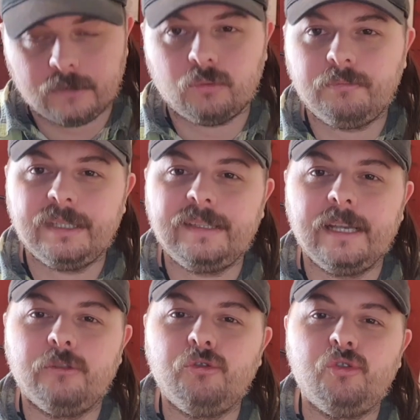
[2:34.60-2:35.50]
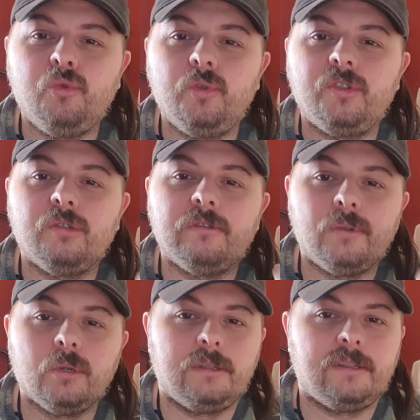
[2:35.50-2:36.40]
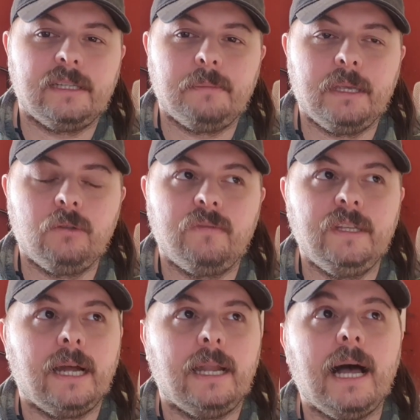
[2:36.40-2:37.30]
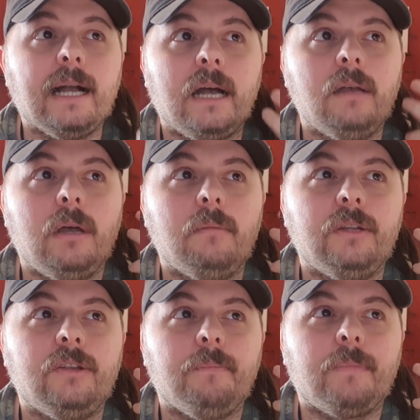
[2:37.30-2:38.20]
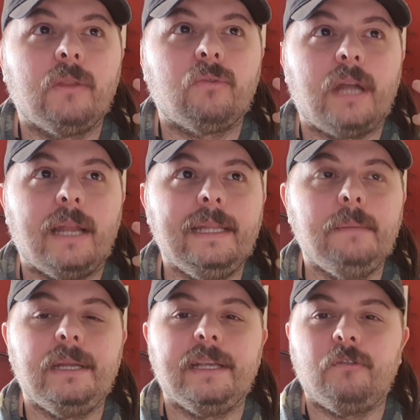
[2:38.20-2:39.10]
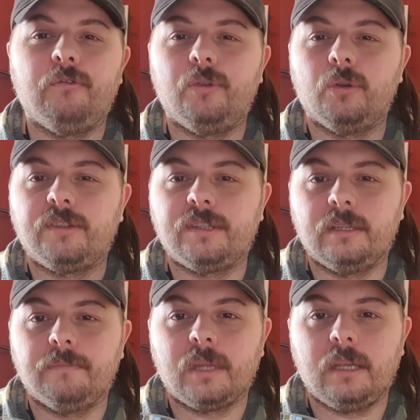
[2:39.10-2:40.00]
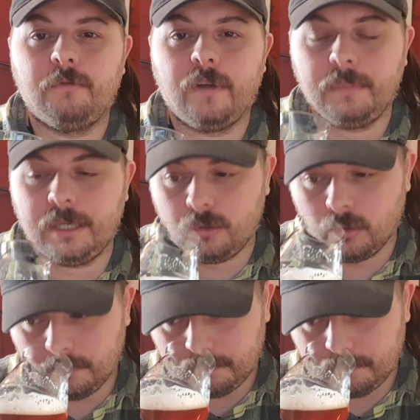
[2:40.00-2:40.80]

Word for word: Also ein bisschen süße Würze. Ich bringe so Wiener Lager immer mit so einer lieblichen Würze in Verbindung.